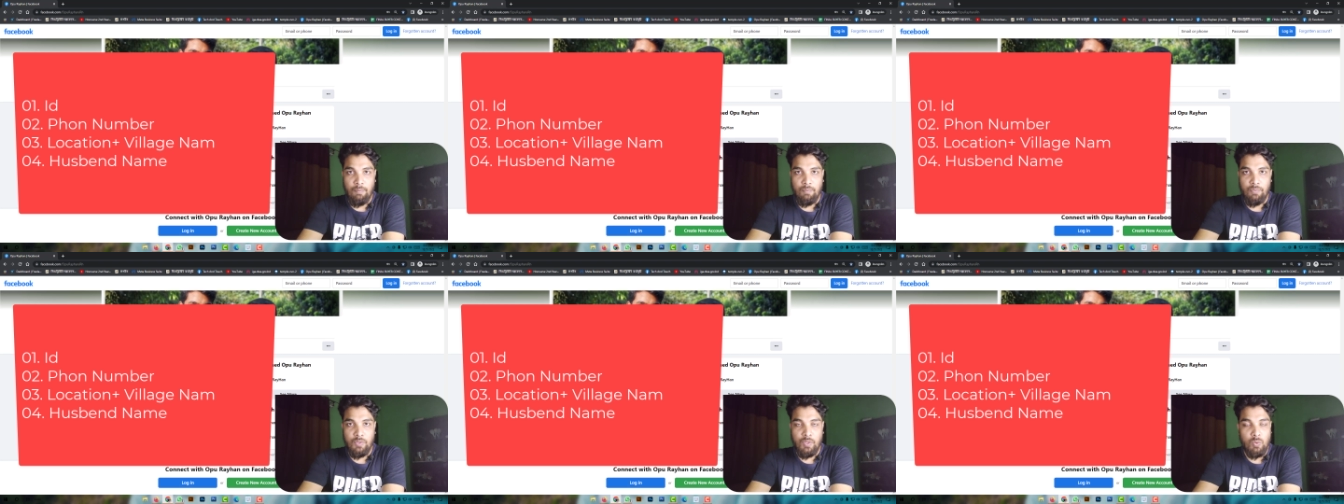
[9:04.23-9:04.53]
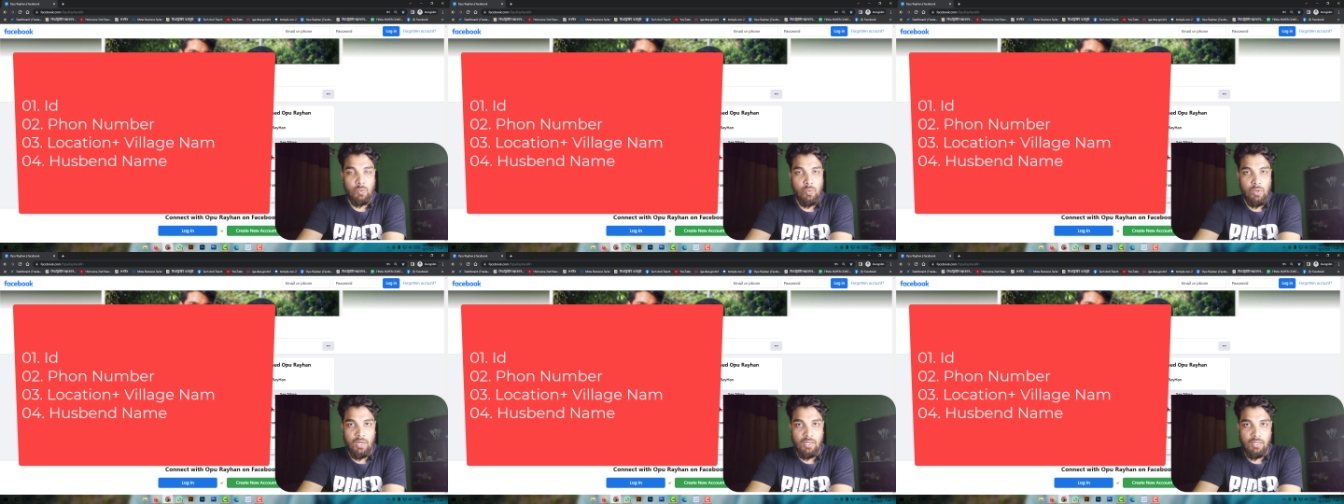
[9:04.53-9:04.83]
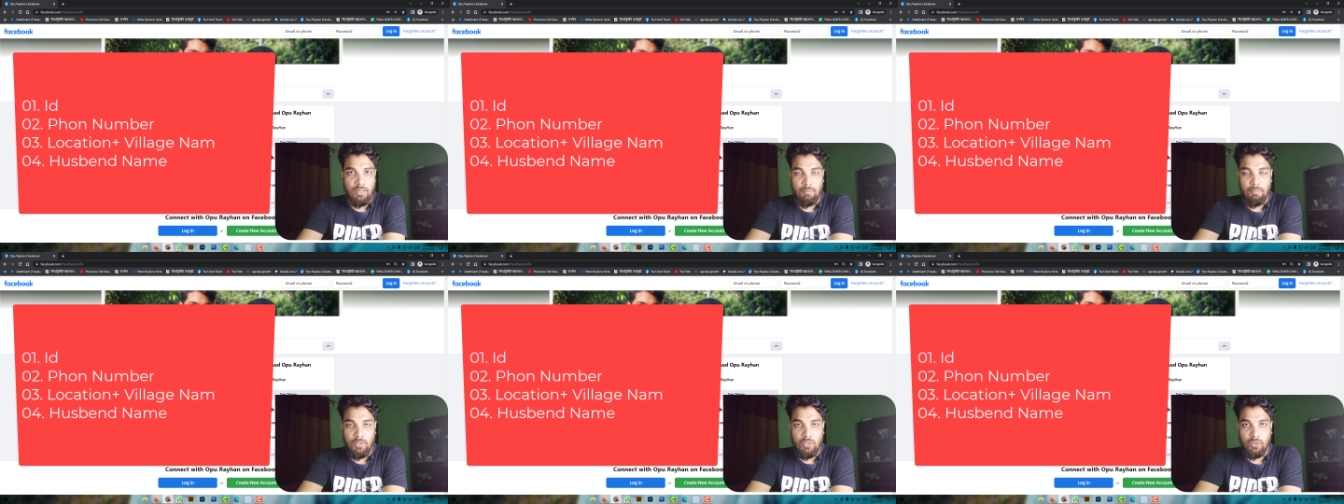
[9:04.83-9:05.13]
নাম ওয়ার্ড
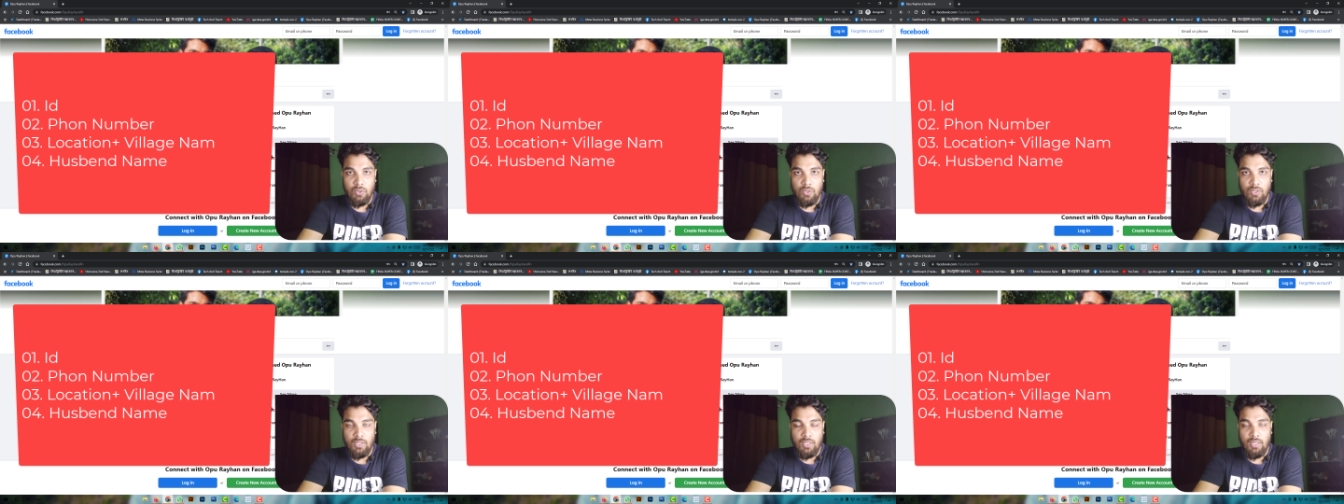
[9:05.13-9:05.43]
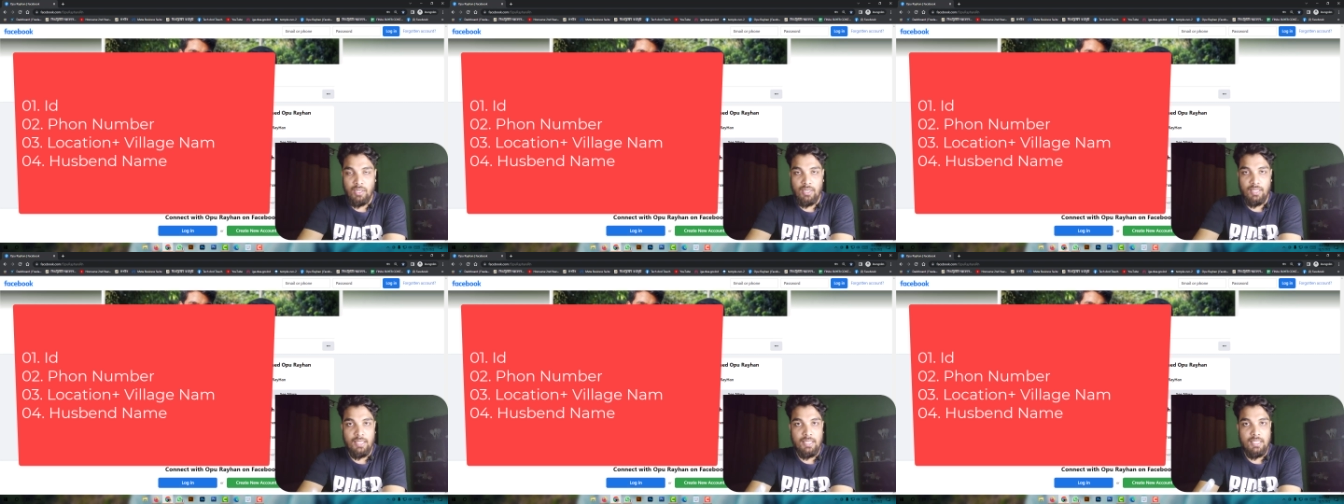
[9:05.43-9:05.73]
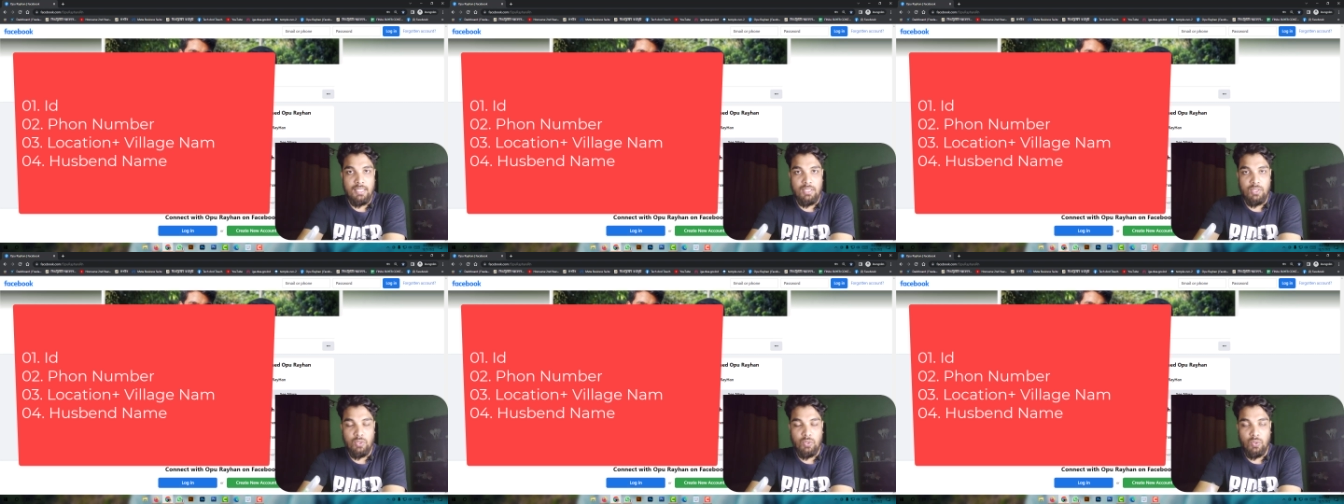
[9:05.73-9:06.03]
নাম্বারও দরকার এই